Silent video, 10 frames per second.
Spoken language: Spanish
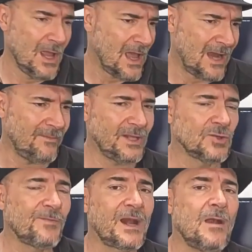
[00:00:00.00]
al
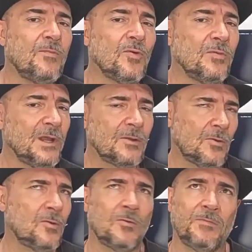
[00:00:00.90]
menos para el público
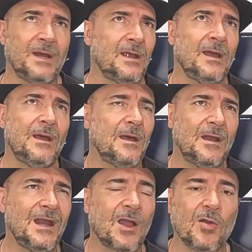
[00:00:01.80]
o para
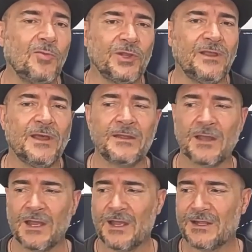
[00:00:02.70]
la comunidad,
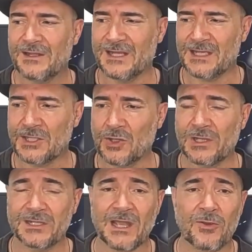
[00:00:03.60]
desechó el
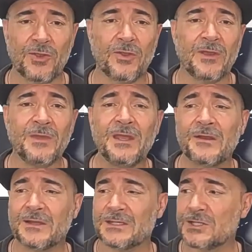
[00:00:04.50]
desarrollo de
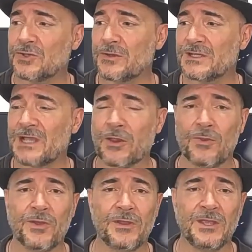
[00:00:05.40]
Mir, desechó el
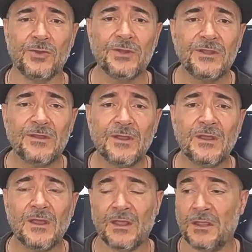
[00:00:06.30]
desarrollo de
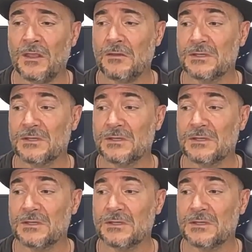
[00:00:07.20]
Unity y